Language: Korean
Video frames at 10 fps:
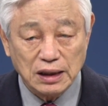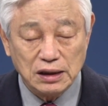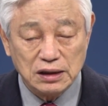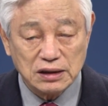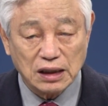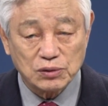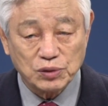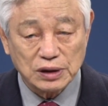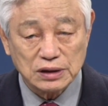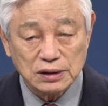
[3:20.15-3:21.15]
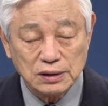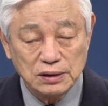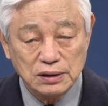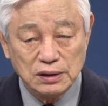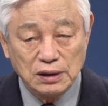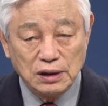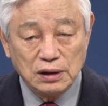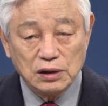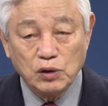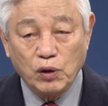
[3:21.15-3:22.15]
엘리사를 통해서
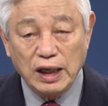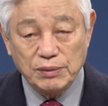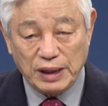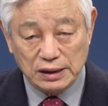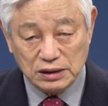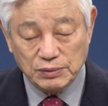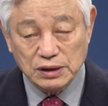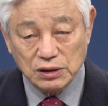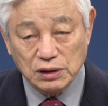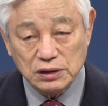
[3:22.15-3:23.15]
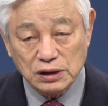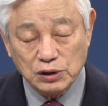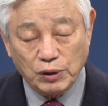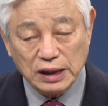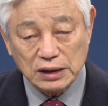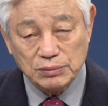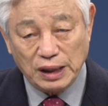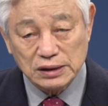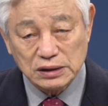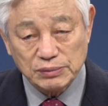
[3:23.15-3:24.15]
여호와의 말씀을 들을 때 여호와
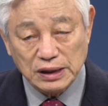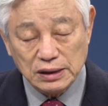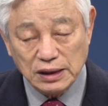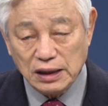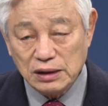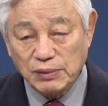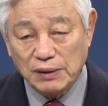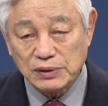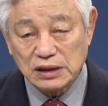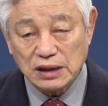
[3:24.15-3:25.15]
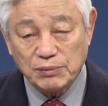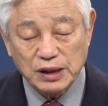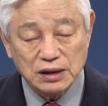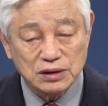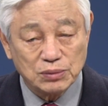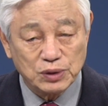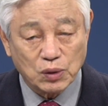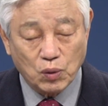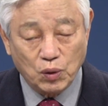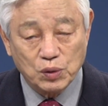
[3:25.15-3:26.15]
말씀에 내일 이맘때 사마리아 성문에
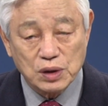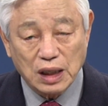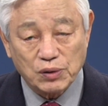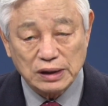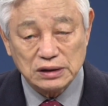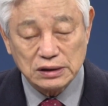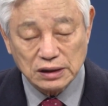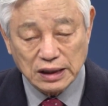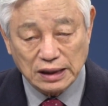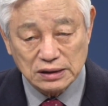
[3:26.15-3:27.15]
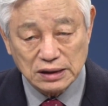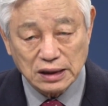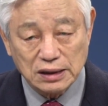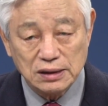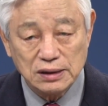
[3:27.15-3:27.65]
고운가루 한 썩일 한 세겔